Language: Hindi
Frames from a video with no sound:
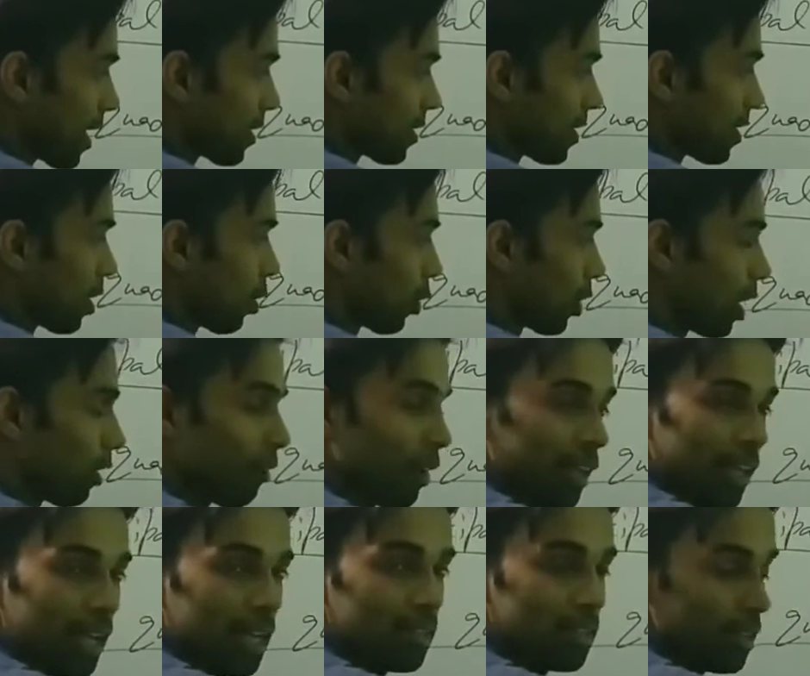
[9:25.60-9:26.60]
एक्स एक्सिस है और ये
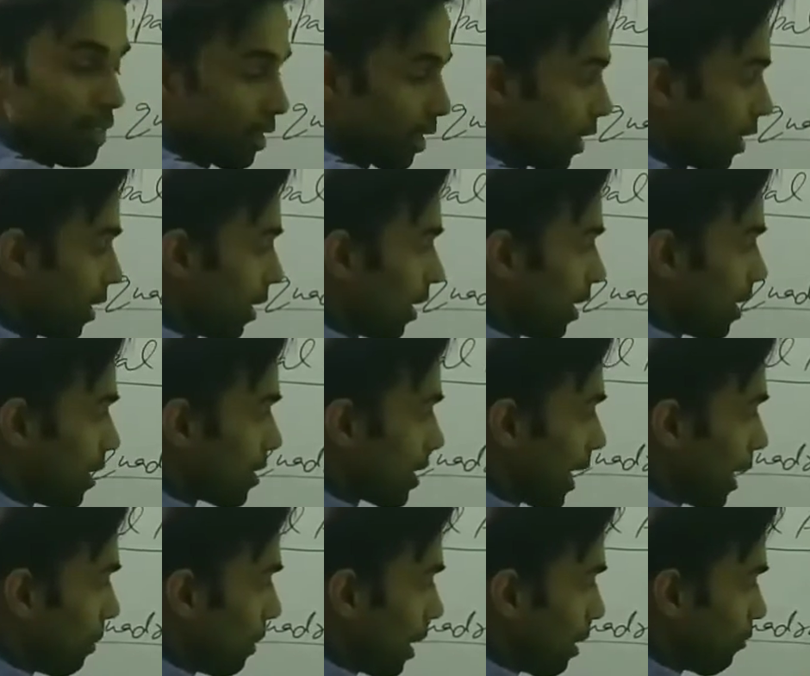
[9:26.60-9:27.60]
वाई एक्सिस है
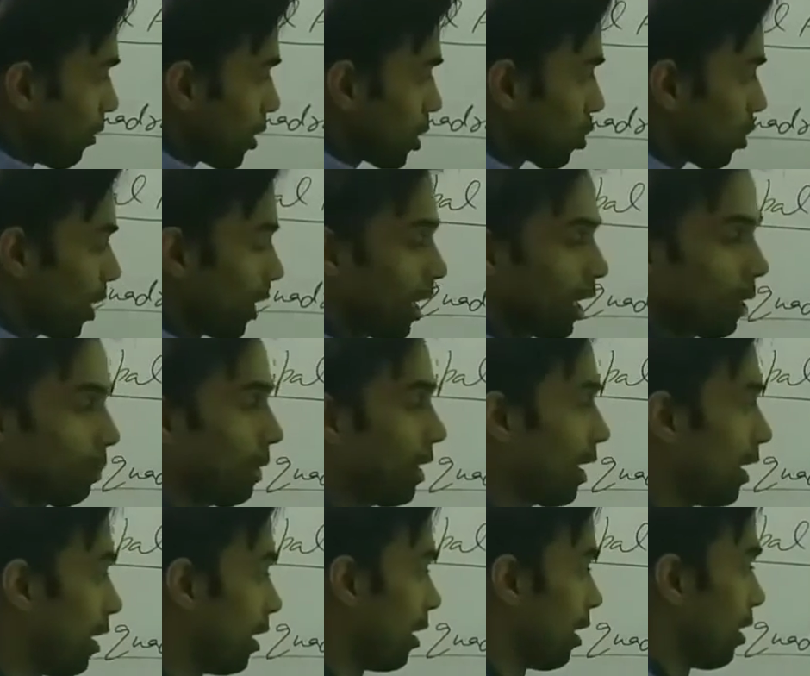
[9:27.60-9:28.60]
जेड मैंने फर्स्ट क्वाड्रेंट में
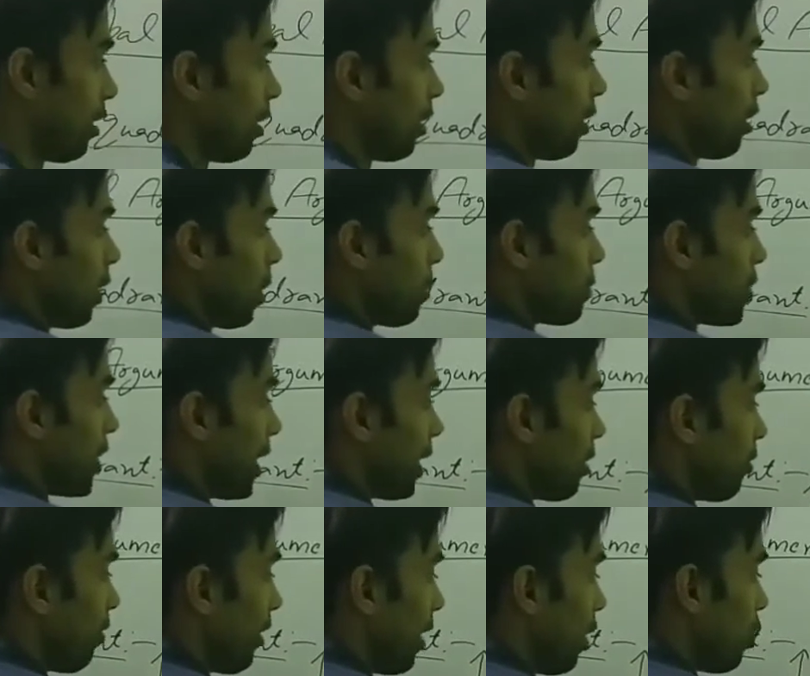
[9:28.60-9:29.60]
ले लिया अब
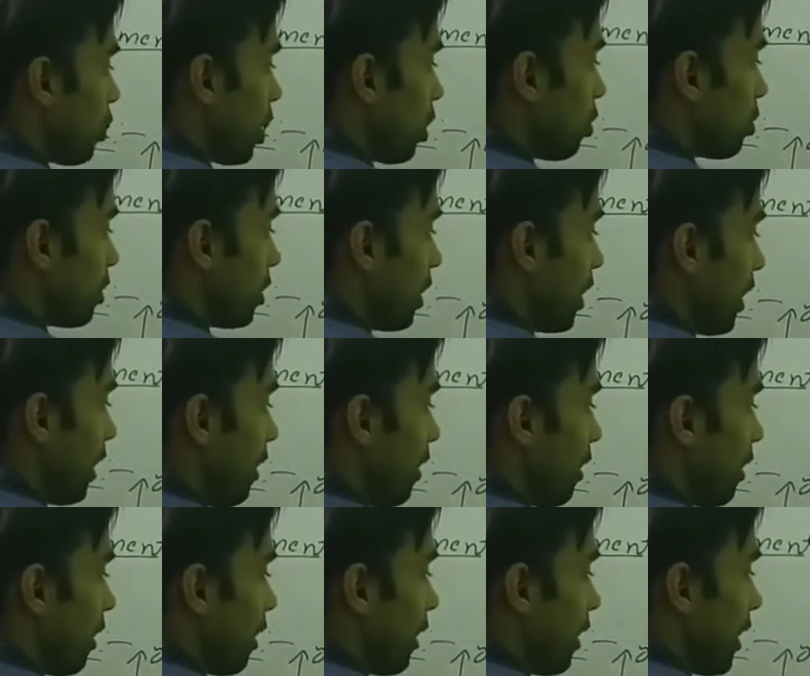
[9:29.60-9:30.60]
जेड की वैल्यू क्या होती है
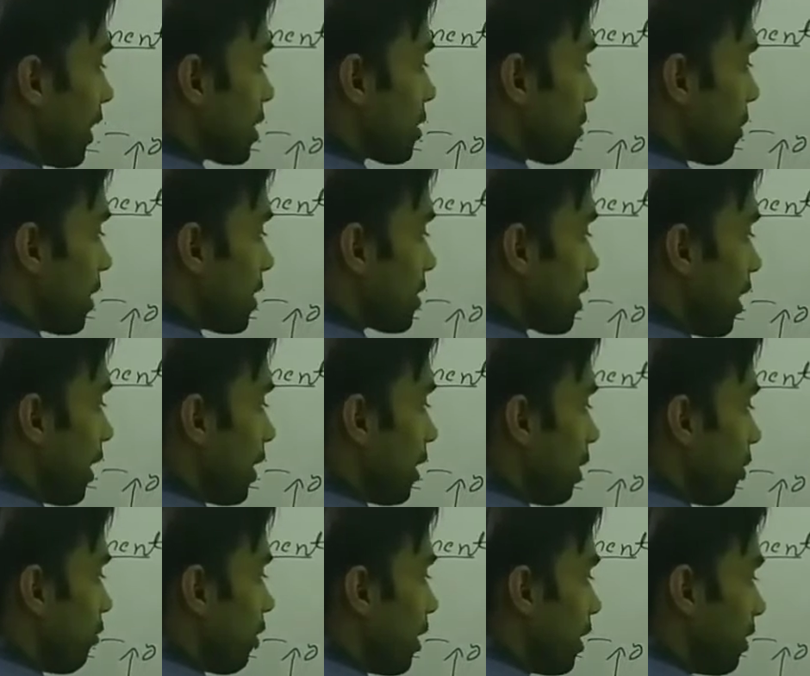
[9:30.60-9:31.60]
एक्स प्लस
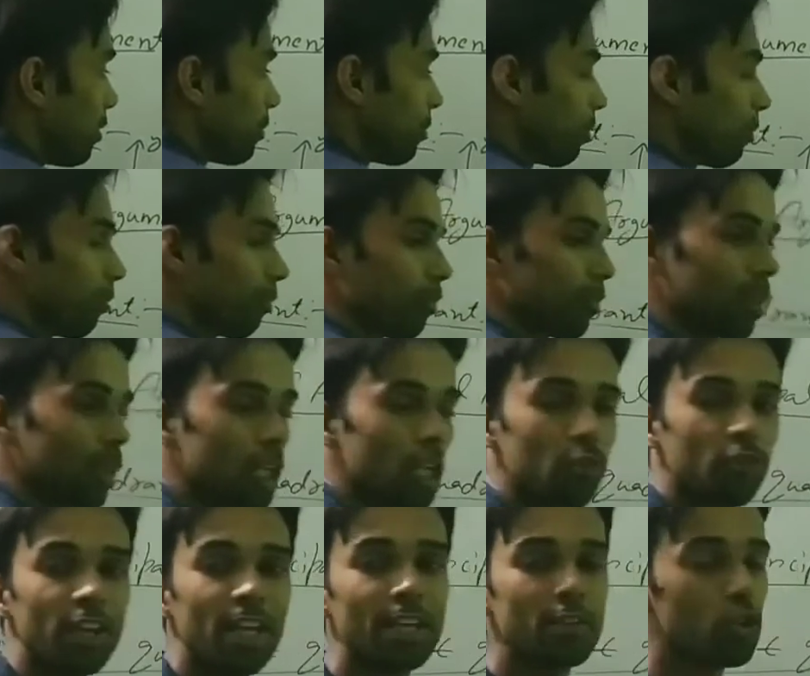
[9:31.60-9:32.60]
आइटा वाई
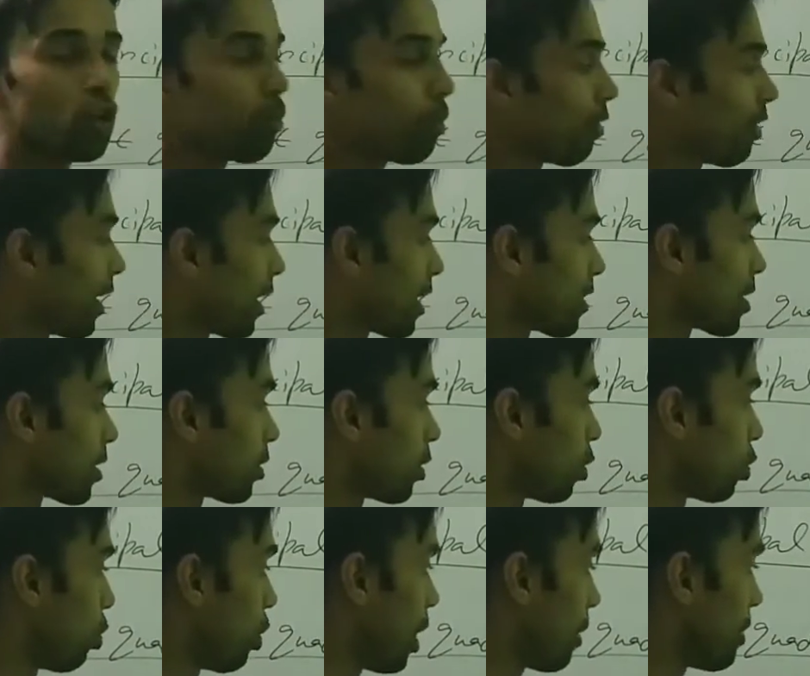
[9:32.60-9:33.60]
या फिर एक्स को वाई कह
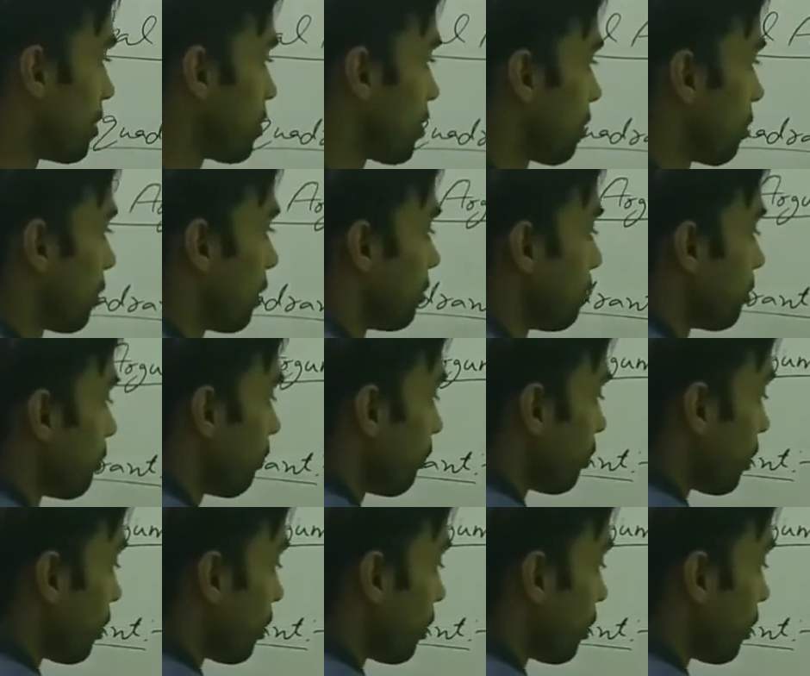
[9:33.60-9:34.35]
सकते हो टू डायमेंशन में